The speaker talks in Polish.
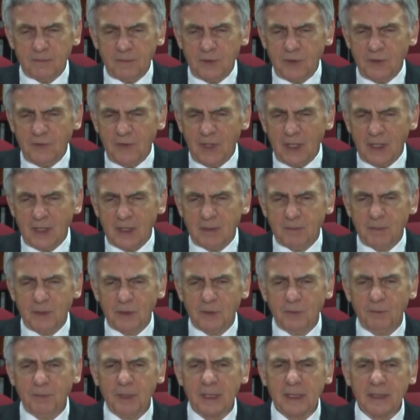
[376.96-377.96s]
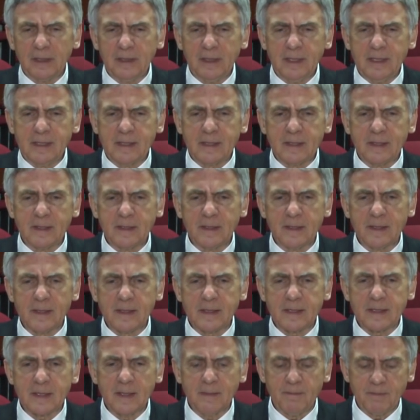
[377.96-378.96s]
Dźwięk był perlisty,
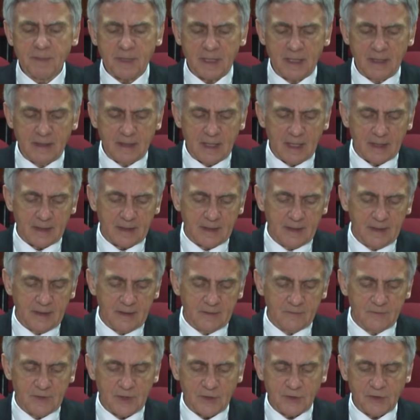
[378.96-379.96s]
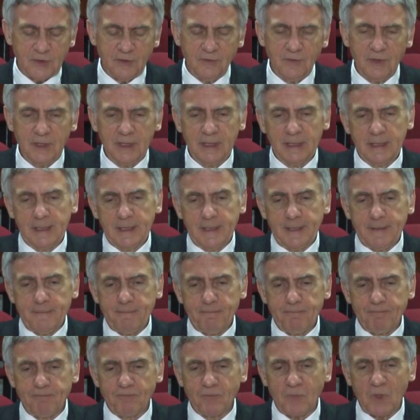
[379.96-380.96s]
sypki, taki właściwie
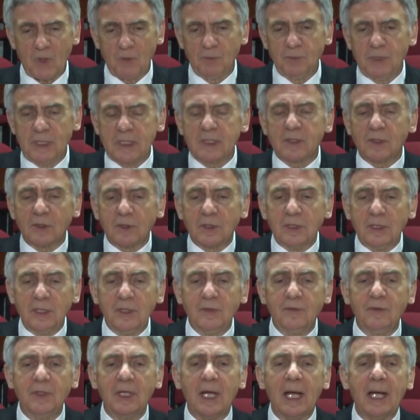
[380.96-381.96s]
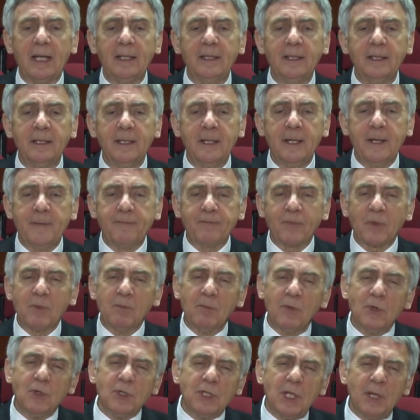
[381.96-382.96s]
mm, no, błyskotliwy, ale
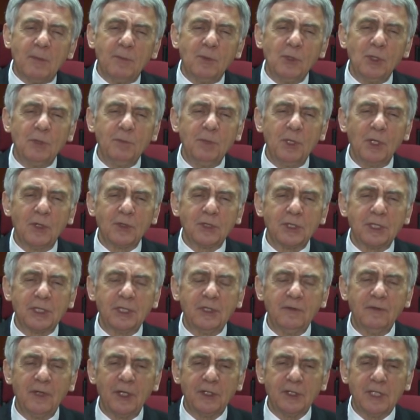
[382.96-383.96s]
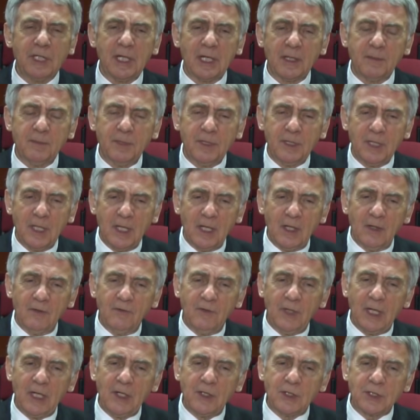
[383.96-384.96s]
można byłoby oczekiwać jakby
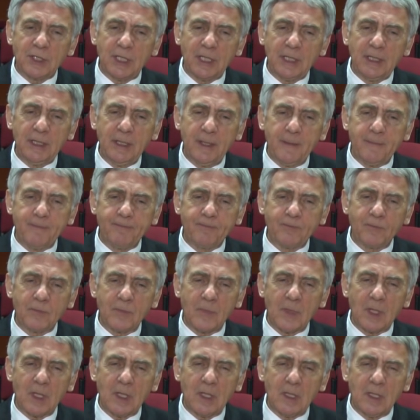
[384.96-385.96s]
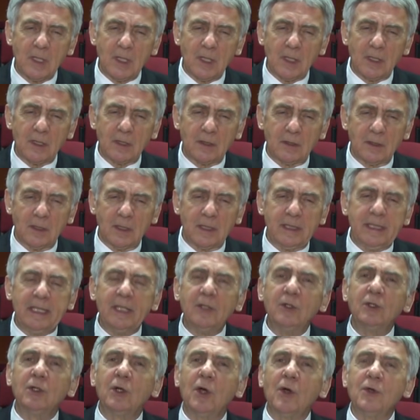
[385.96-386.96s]
większej mm,
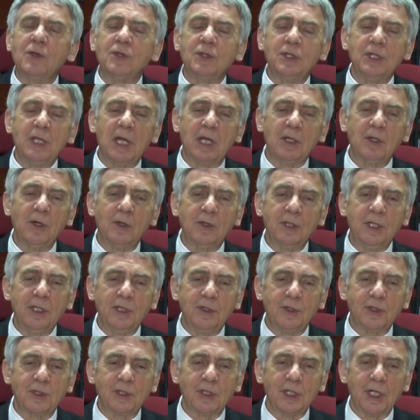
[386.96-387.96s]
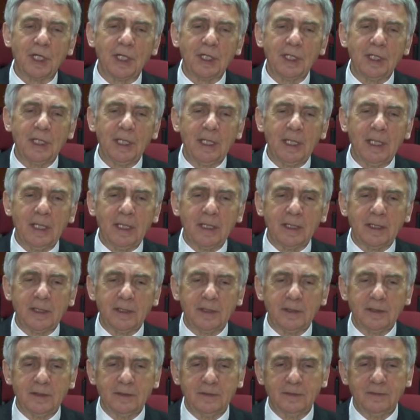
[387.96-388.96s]
giętkości agogicznej.
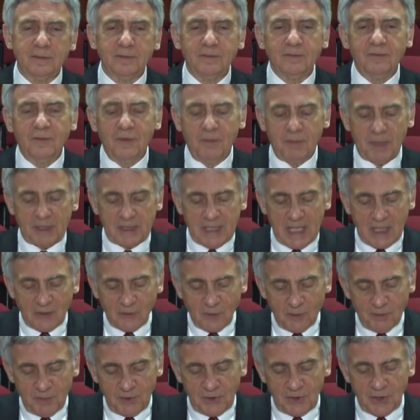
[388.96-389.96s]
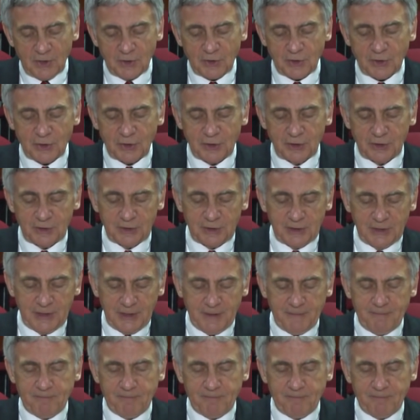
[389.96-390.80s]
Y, wypadałoby też y,